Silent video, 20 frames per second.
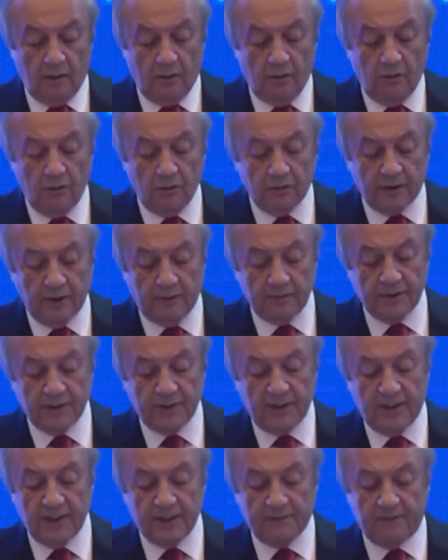
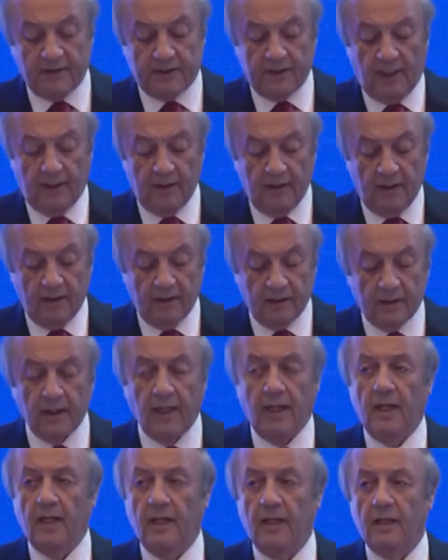ülkemizde nispeten
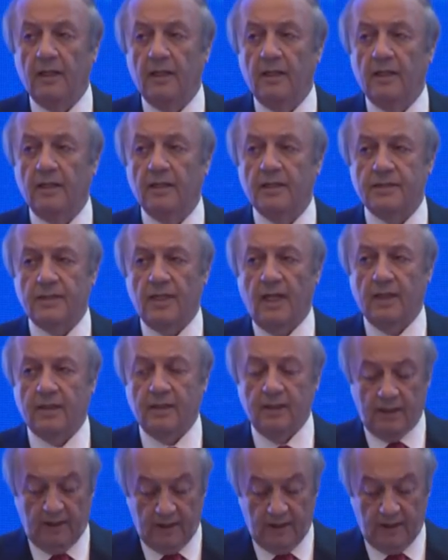daha sakin